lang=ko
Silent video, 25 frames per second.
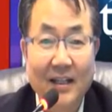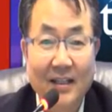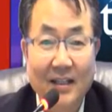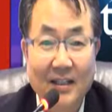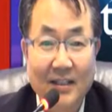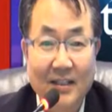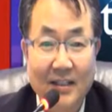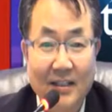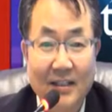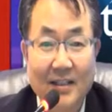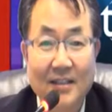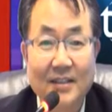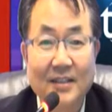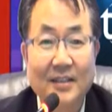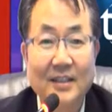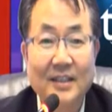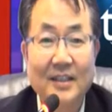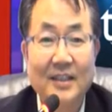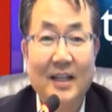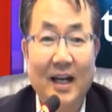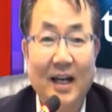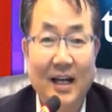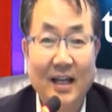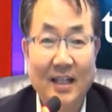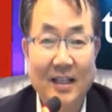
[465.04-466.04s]
그래서 이
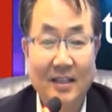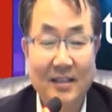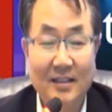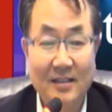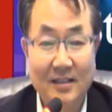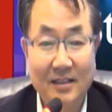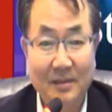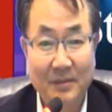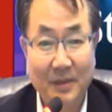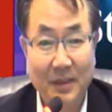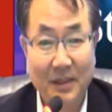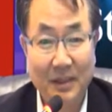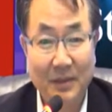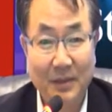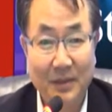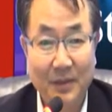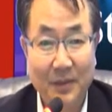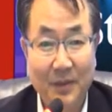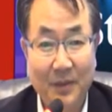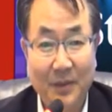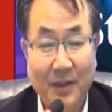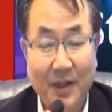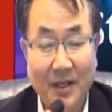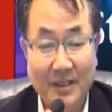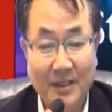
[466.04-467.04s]
강의를
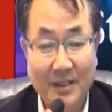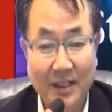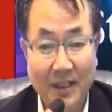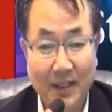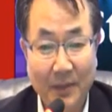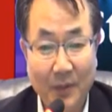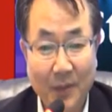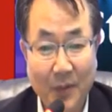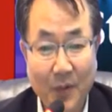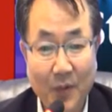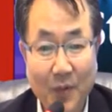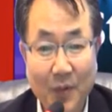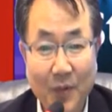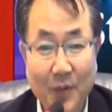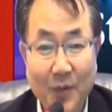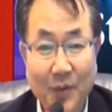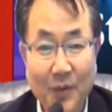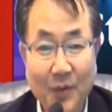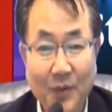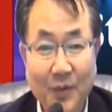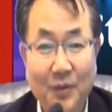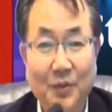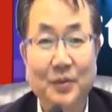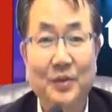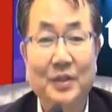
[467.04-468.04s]
스마트폰으로 학생이 보고
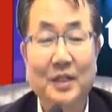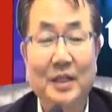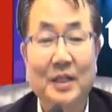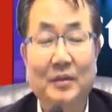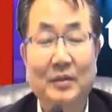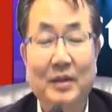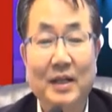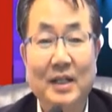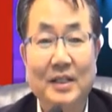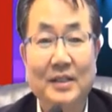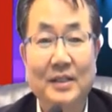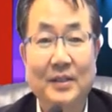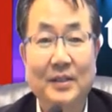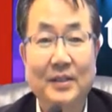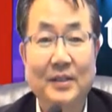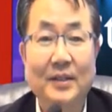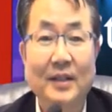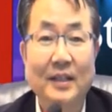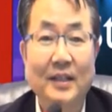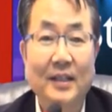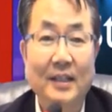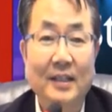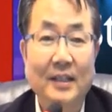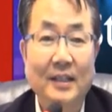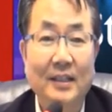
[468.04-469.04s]
교실에 와서
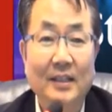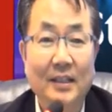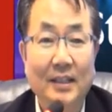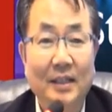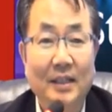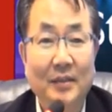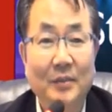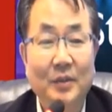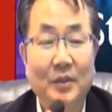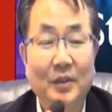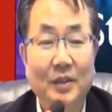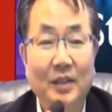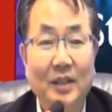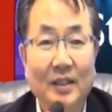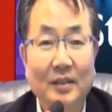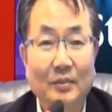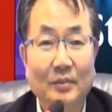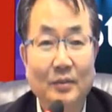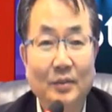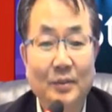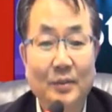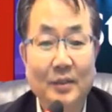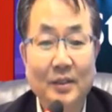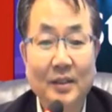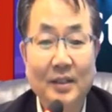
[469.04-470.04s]
이해 못한
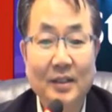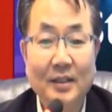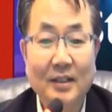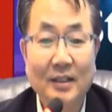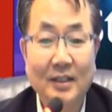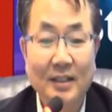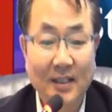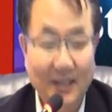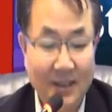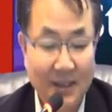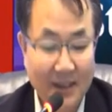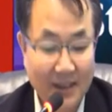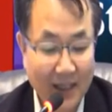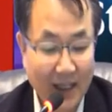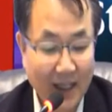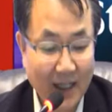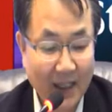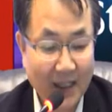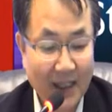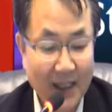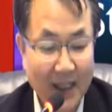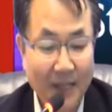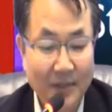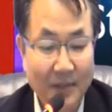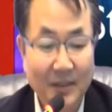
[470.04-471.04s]
부분을
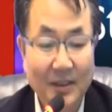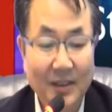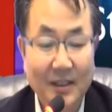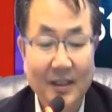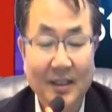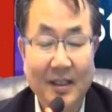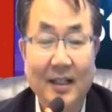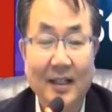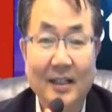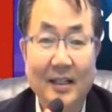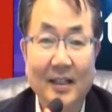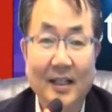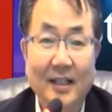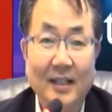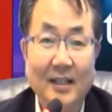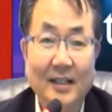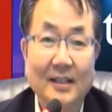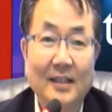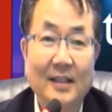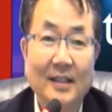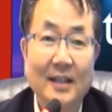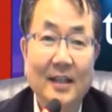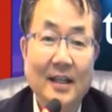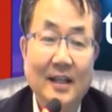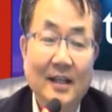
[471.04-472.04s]
상의하면 된다는
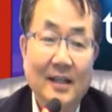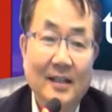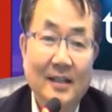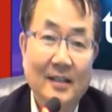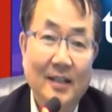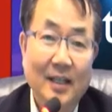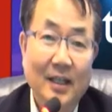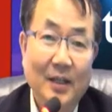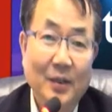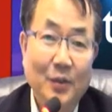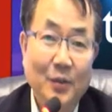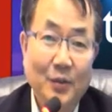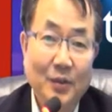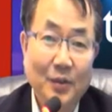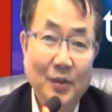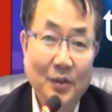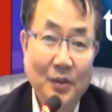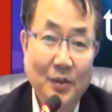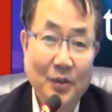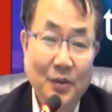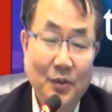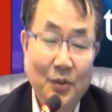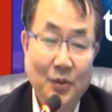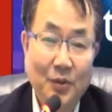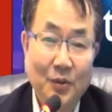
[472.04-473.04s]
새로운
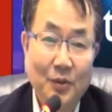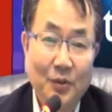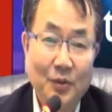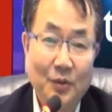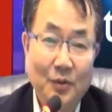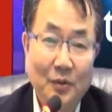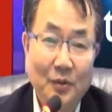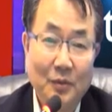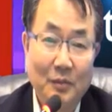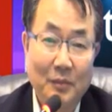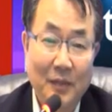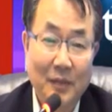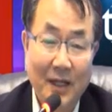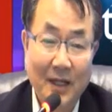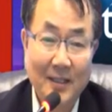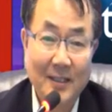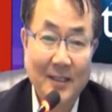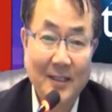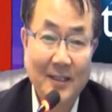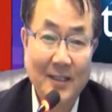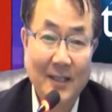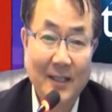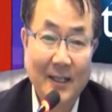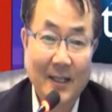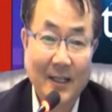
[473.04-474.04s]
교육
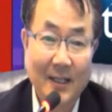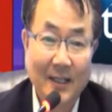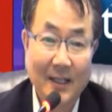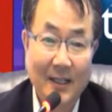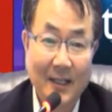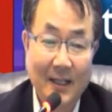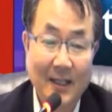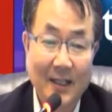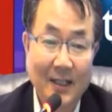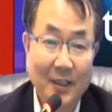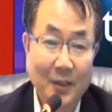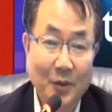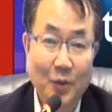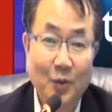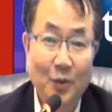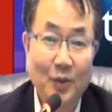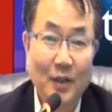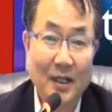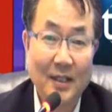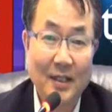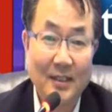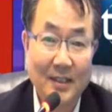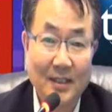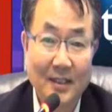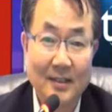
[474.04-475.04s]
방식의 강의
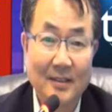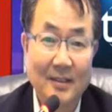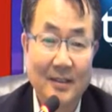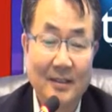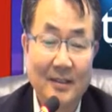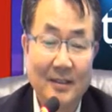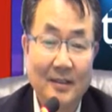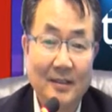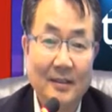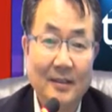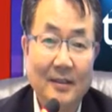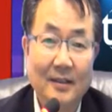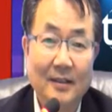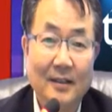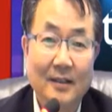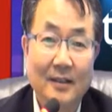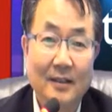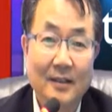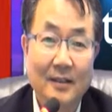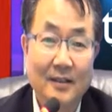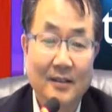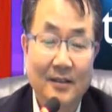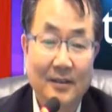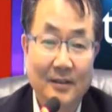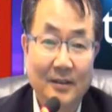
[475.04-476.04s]
녹화 장치를
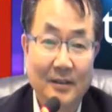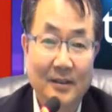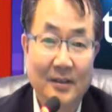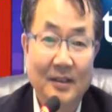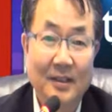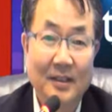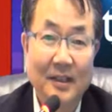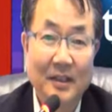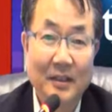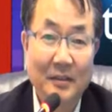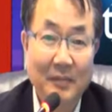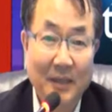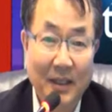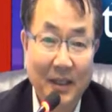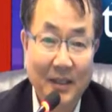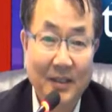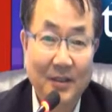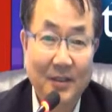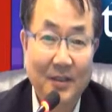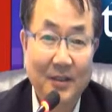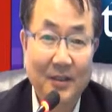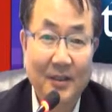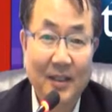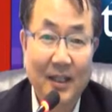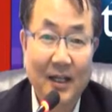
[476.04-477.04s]
저는
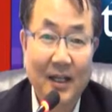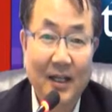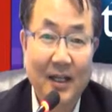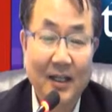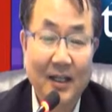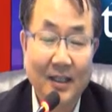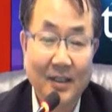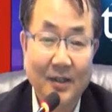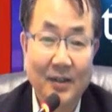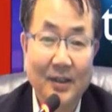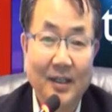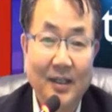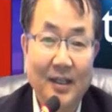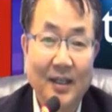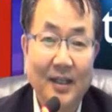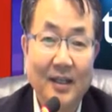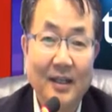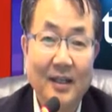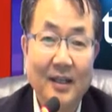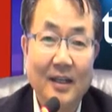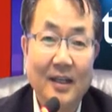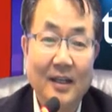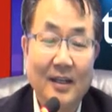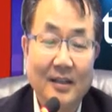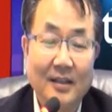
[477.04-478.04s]
만들었다. 이렇게
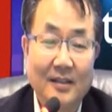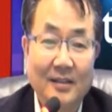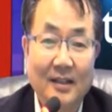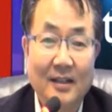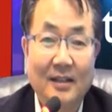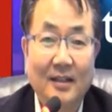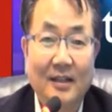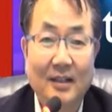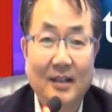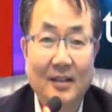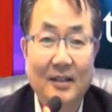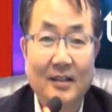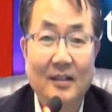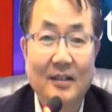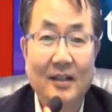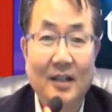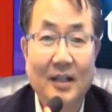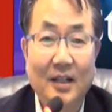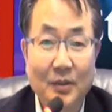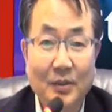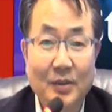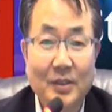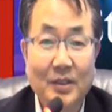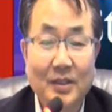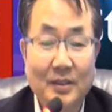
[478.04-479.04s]
생각을
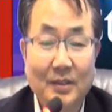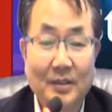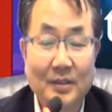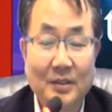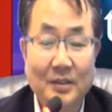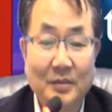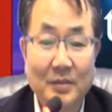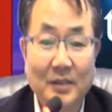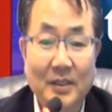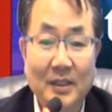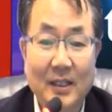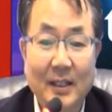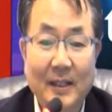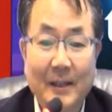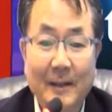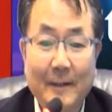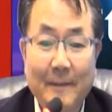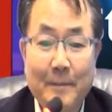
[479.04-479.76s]
하고 있는 것입니다.